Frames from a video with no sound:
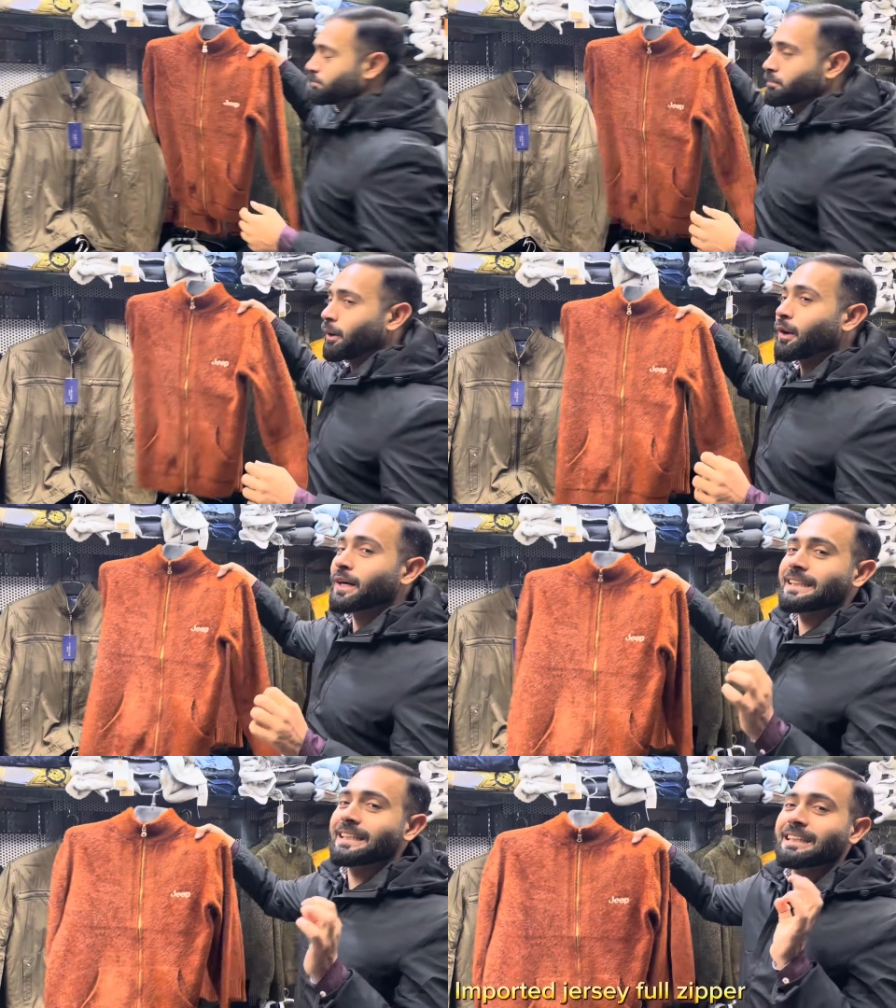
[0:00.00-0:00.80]

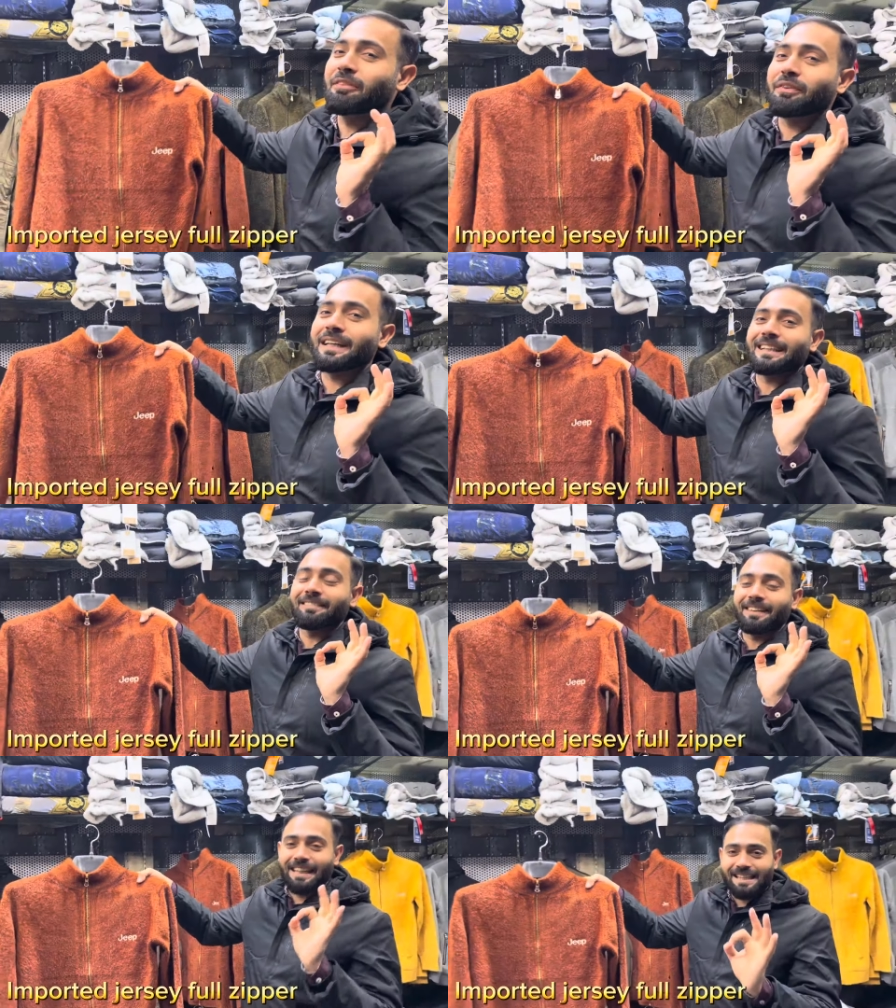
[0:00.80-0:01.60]
बहुत ही नफासत
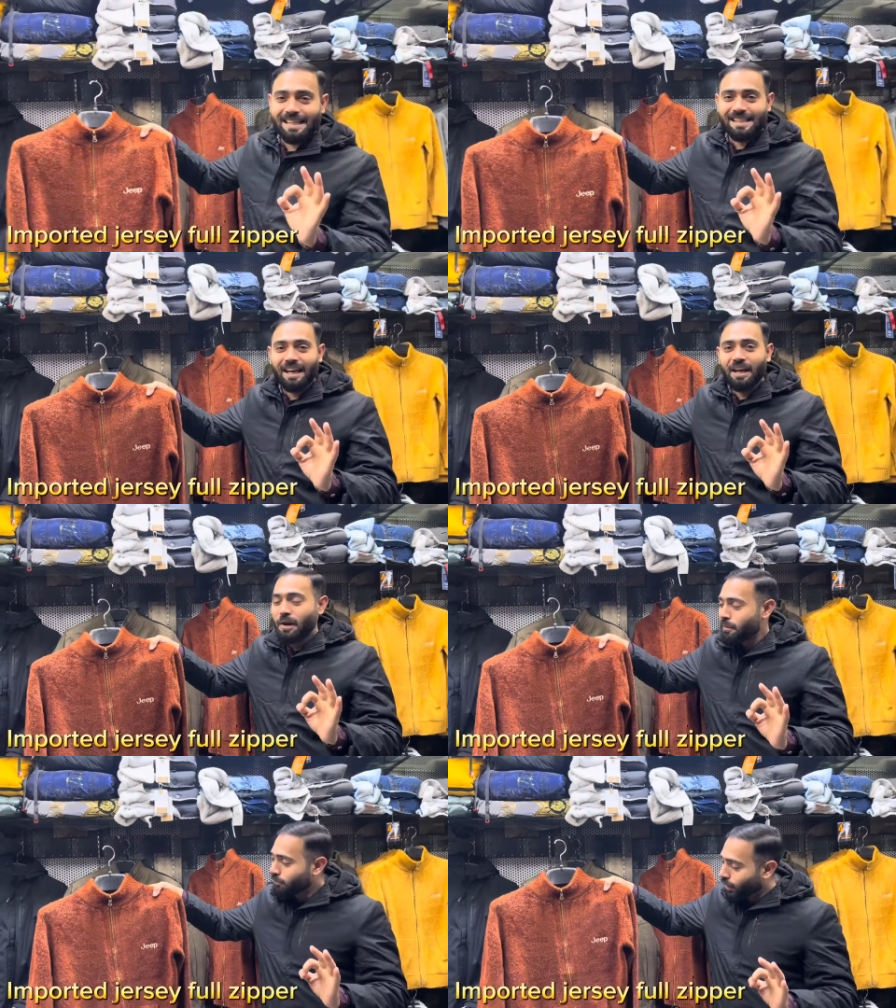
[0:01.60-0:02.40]
वाली चीजें
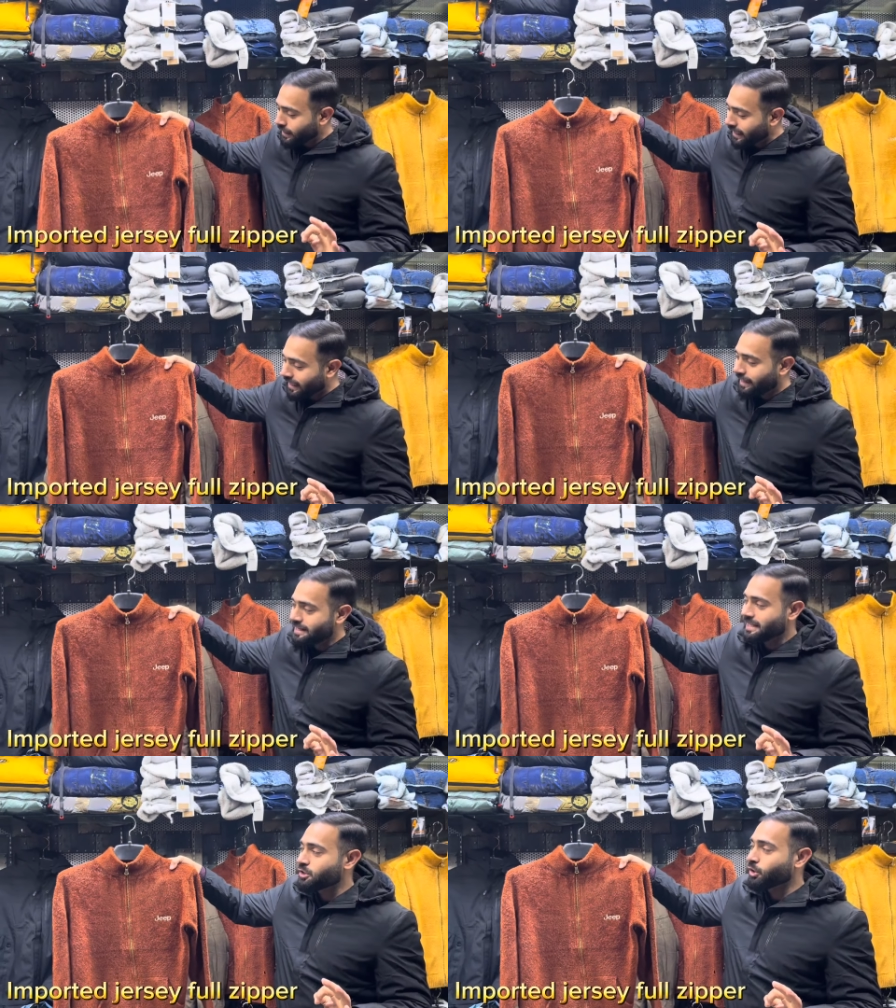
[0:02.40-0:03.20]
बहुत ही
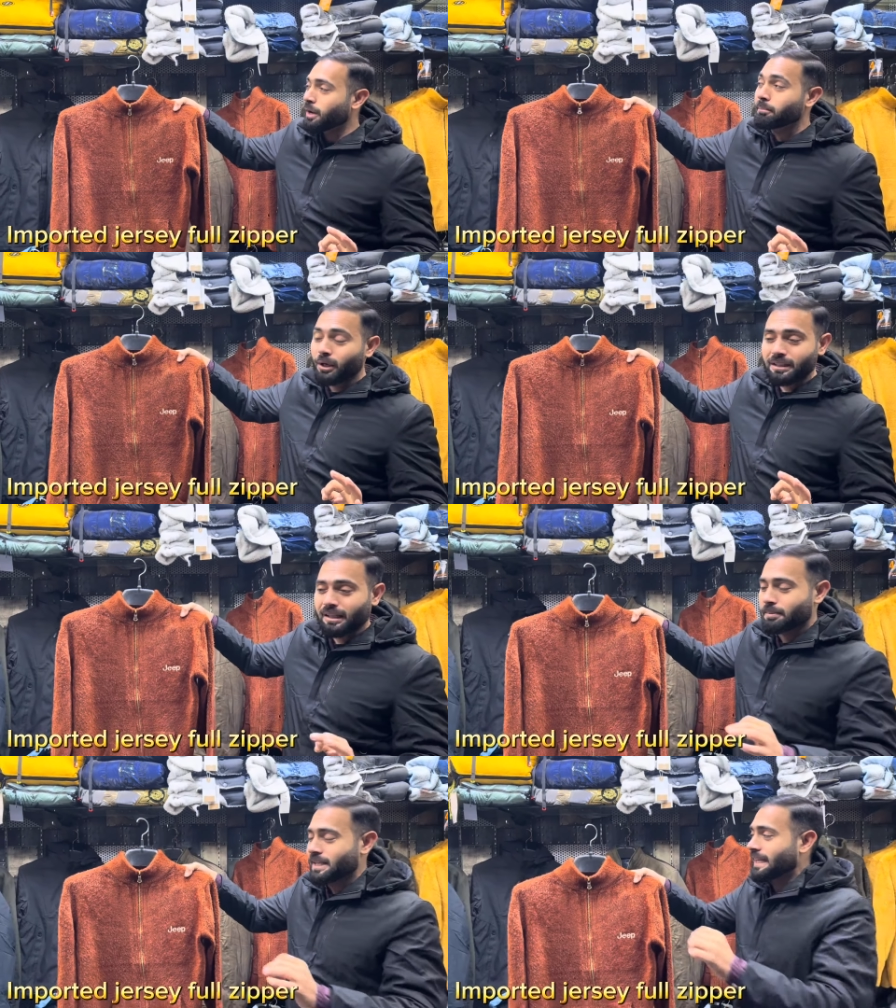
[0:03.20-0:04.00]
क्लासी जो कि बहुत ज़्यादा
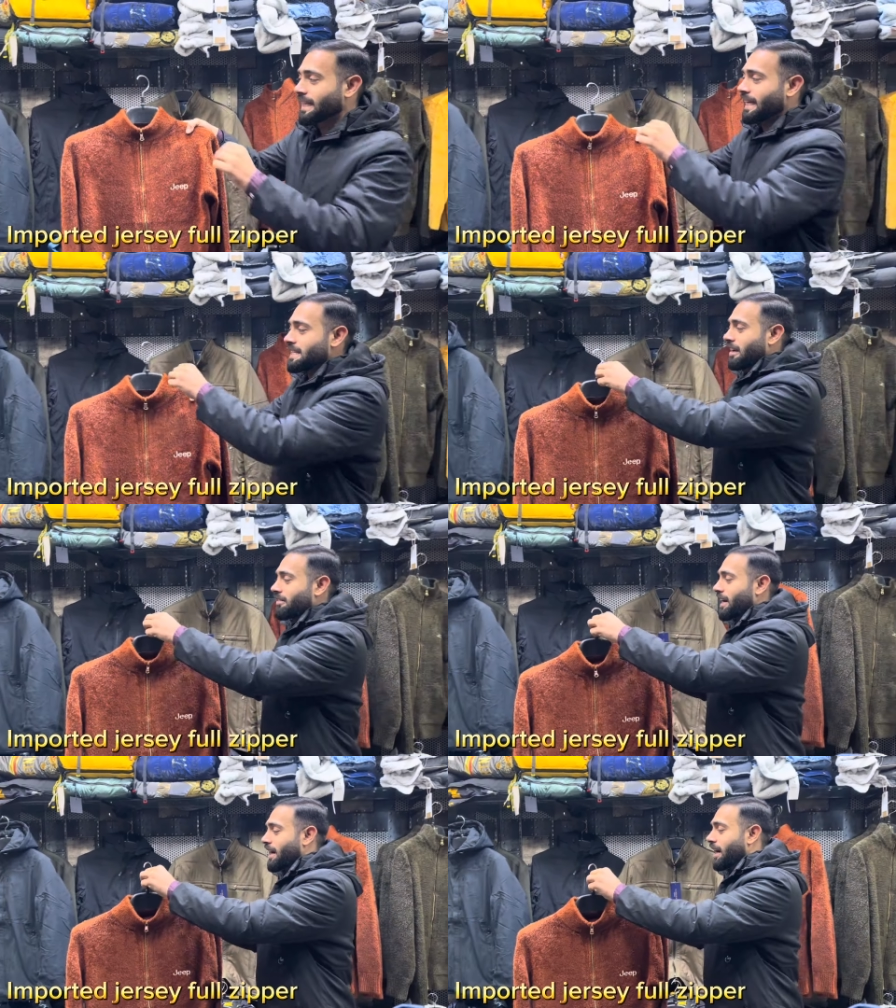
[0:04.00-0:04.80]
पसंद किए जाने
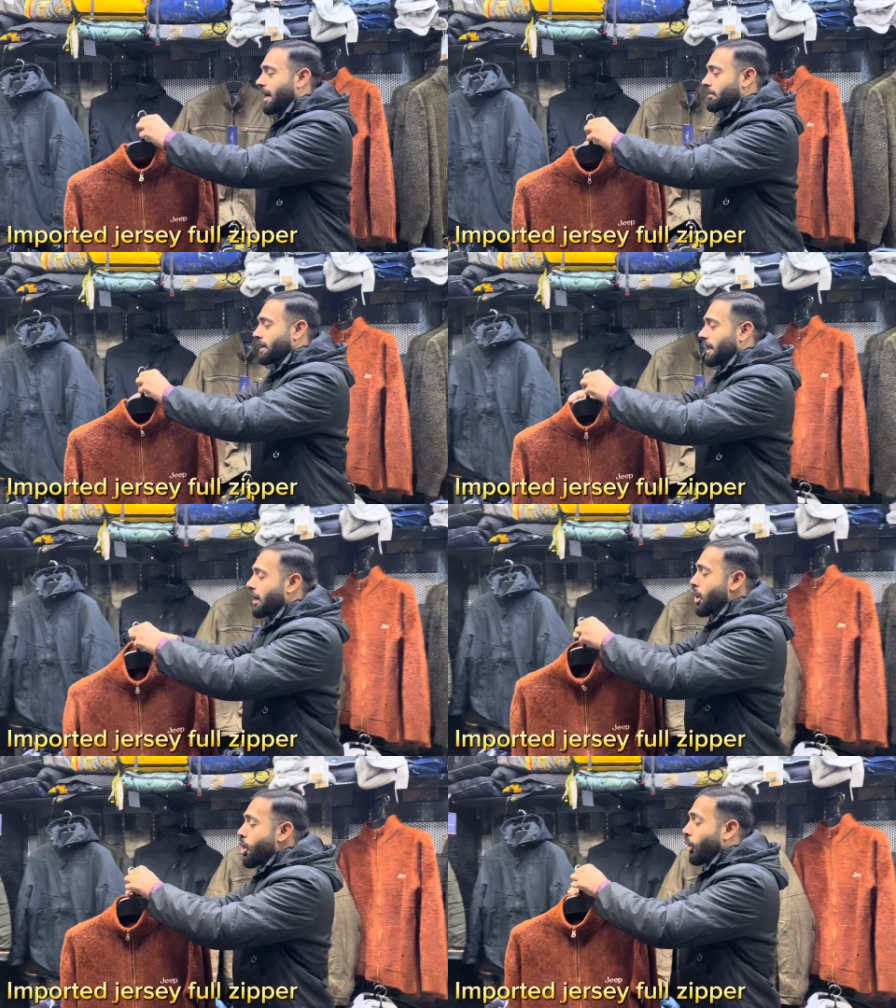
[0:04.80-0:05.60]
वाला गारमेंट है
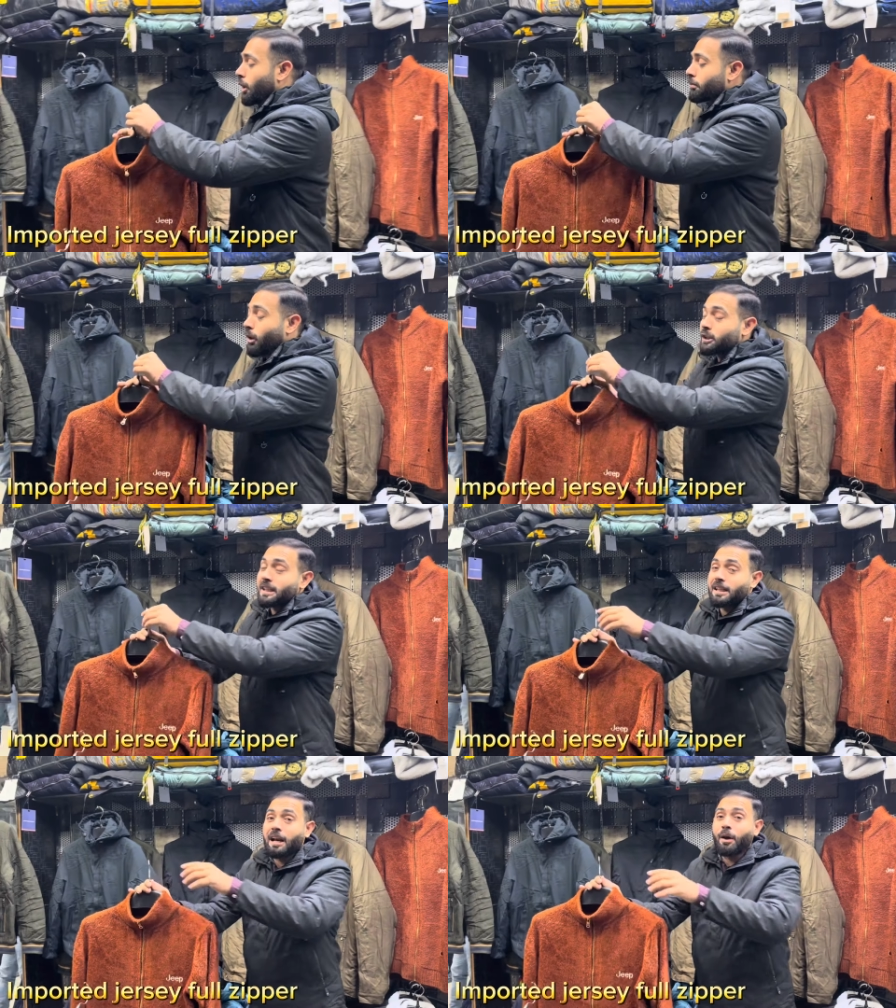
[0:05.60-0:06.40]
और बहुत
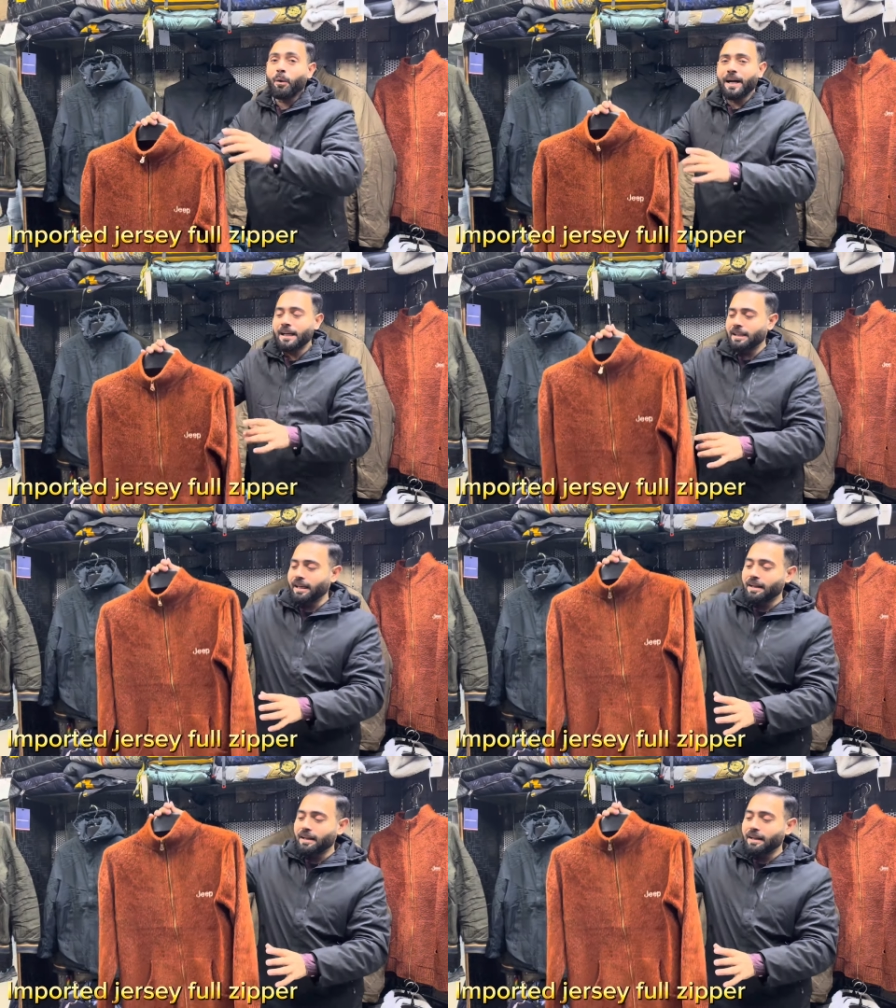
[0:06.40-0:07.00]
ज़्यादा रिक्वायर्ड थी